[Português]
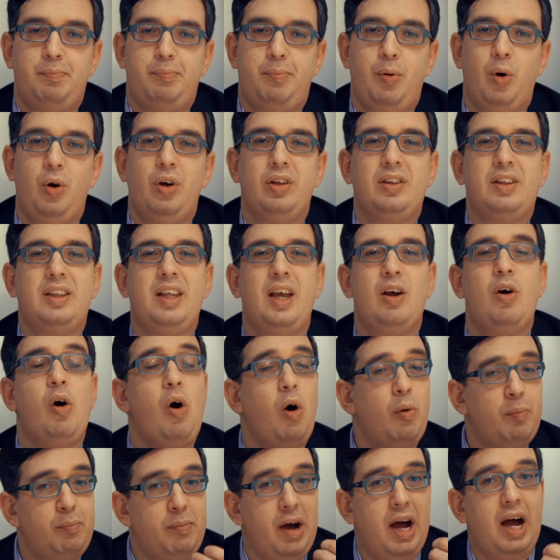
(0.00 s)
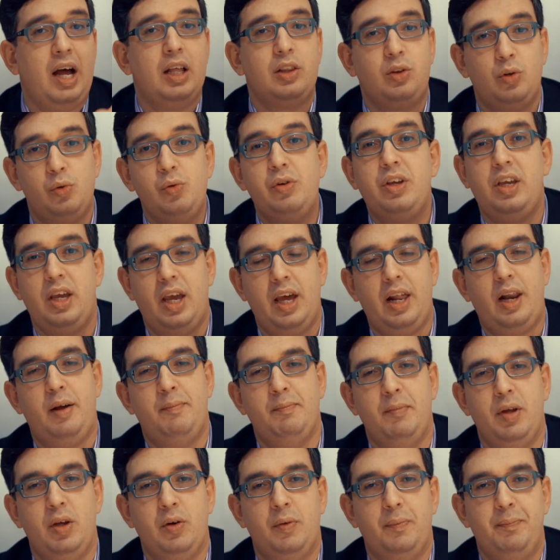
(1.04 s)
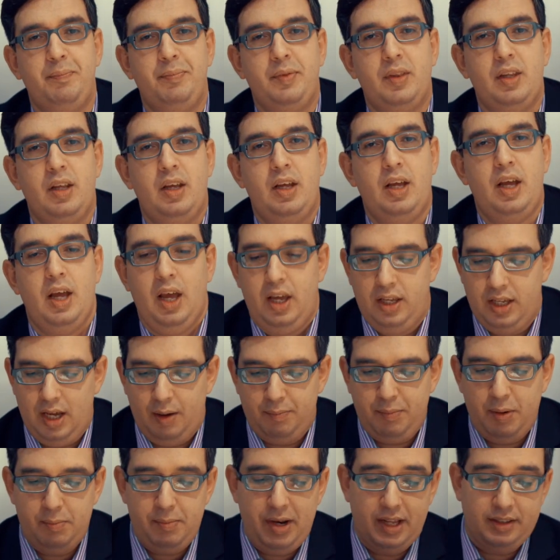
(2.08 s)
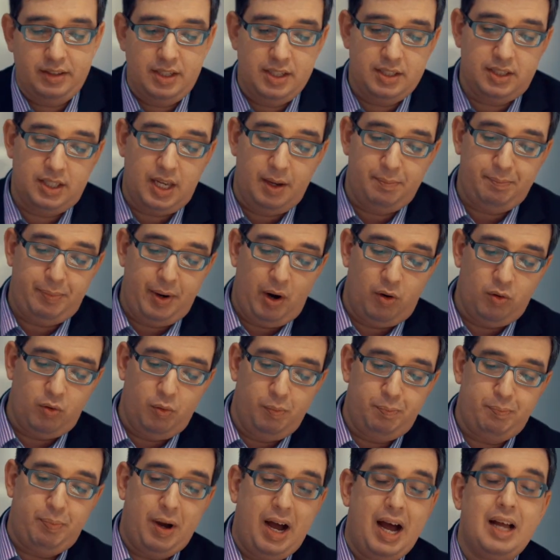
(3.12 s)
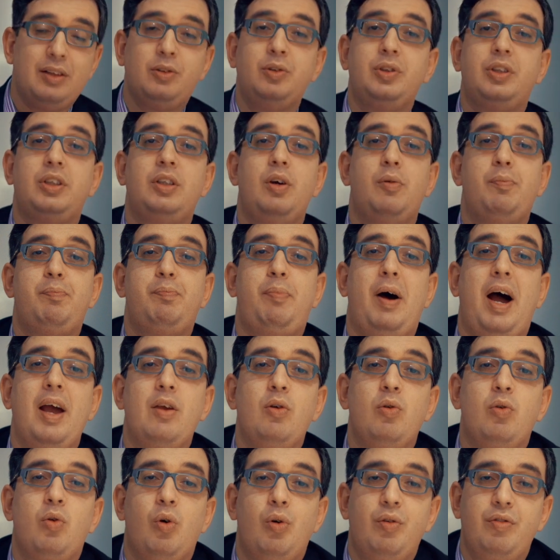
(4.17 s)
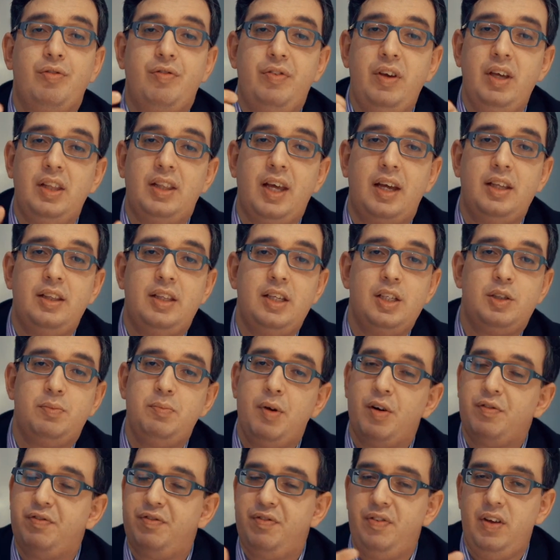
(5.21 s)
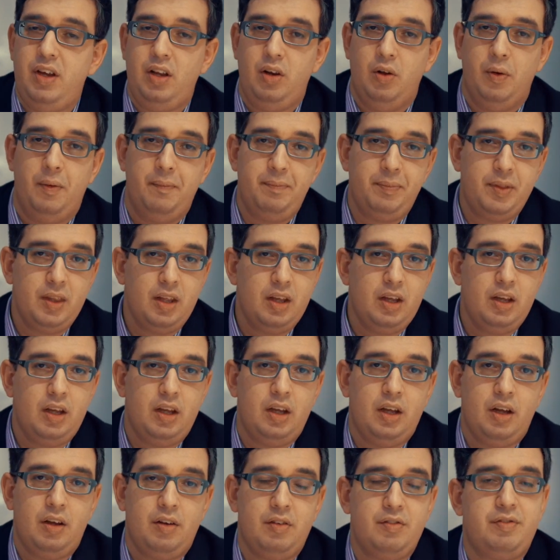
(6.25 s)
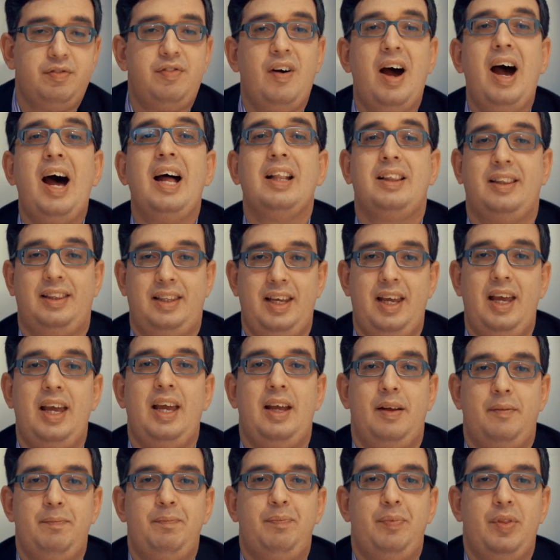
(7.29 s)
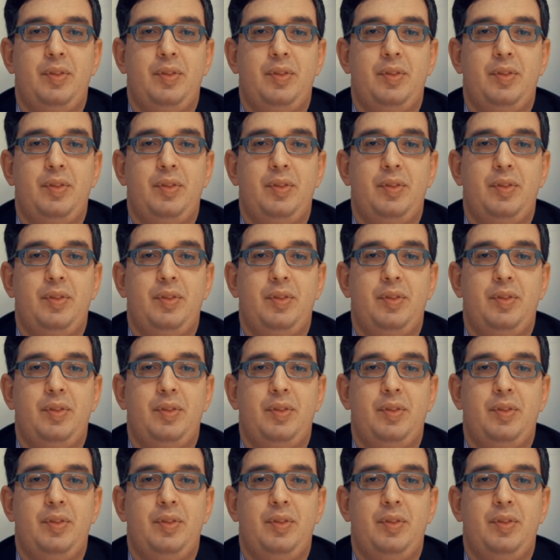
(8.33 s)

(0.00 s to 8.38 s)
por ter roubado o que era meu. E a Bíblia diz que, é preocupado, seu pai o convida e diz: Meu filho, vá até